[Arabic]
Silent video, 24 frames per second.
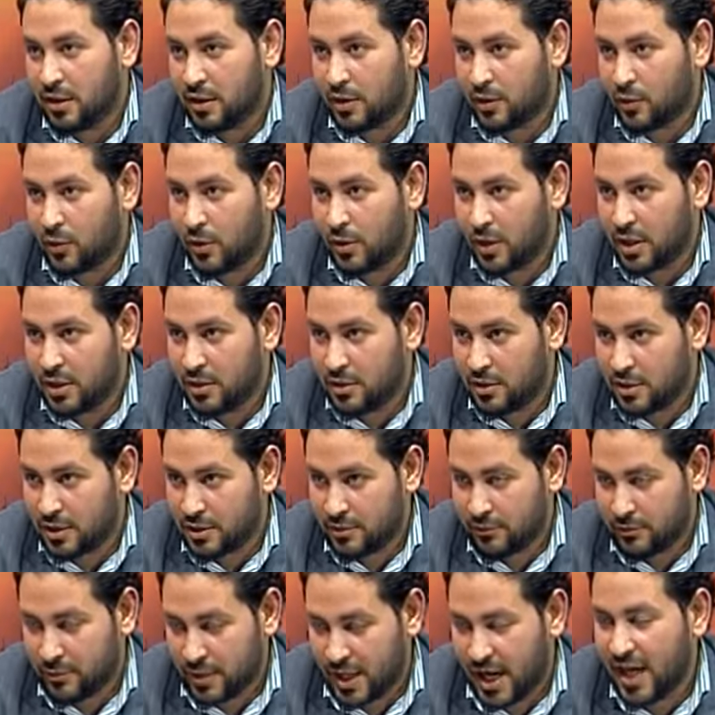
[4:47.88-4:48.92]
آه،
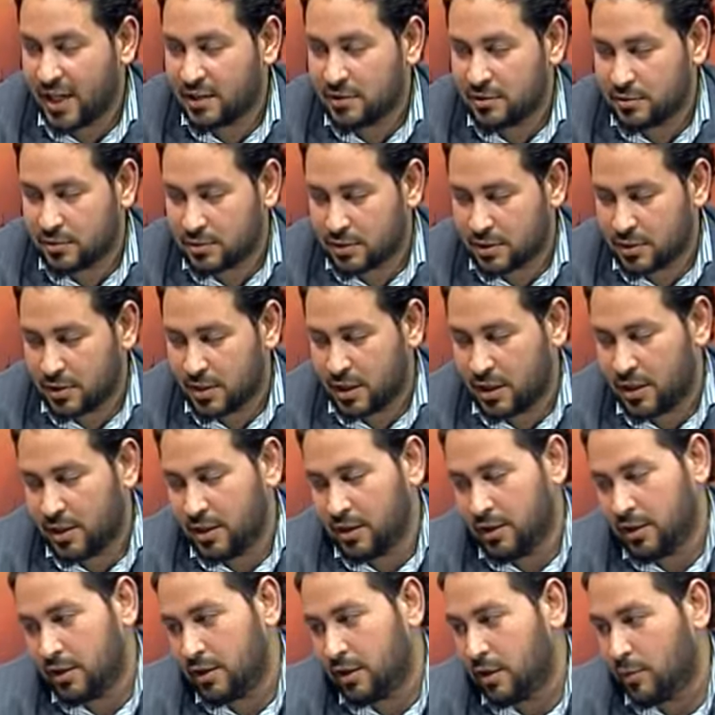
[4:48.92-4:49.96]
احد
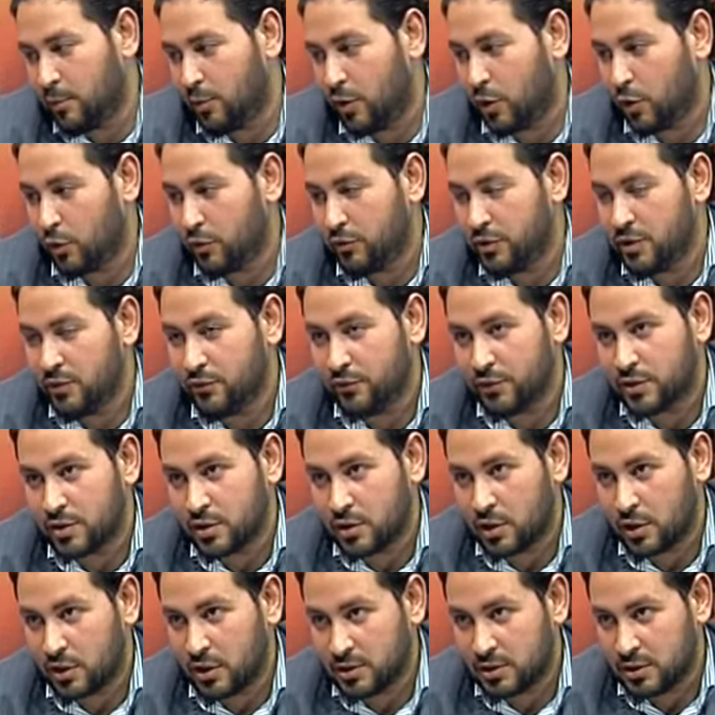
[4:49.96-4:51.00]
المؤجرين في
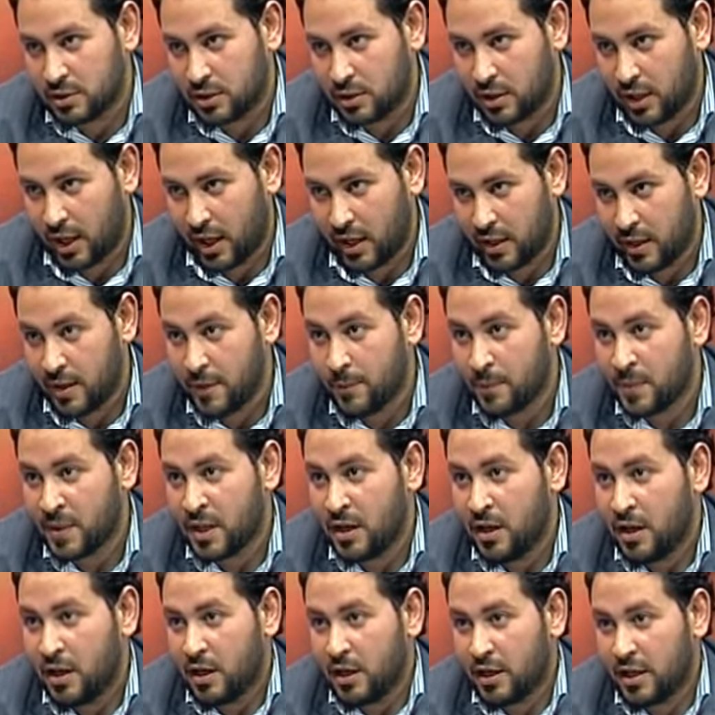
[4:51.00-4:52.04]
قناه الحياه
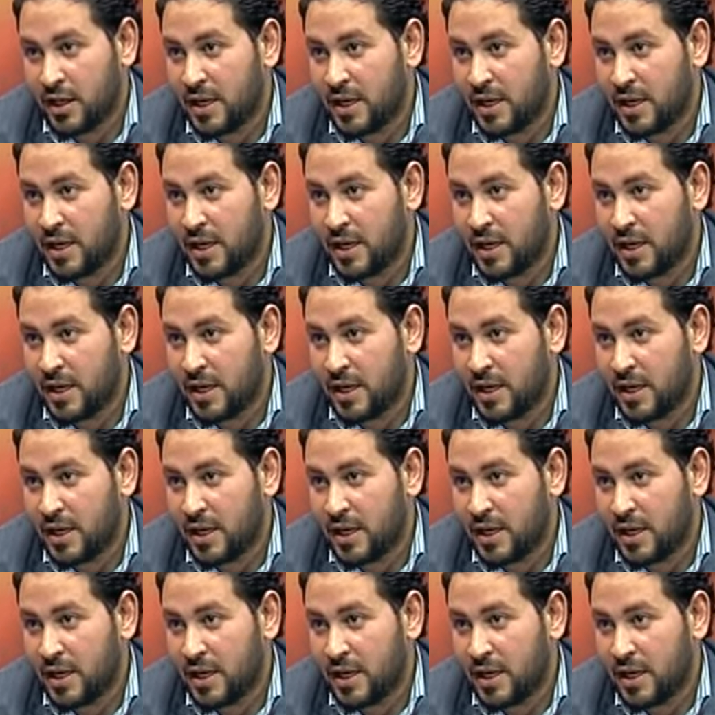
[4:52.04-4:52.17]
جاب